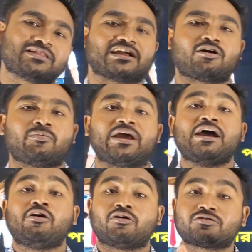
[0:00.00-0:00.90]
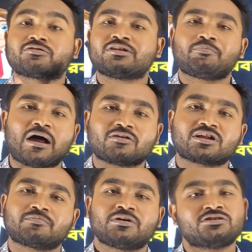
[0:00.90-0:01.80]
আবার দেখা হবে এতদিন ভালো
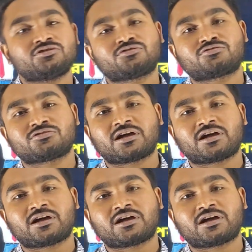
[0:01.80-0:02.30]
থাকবেন সুস্থ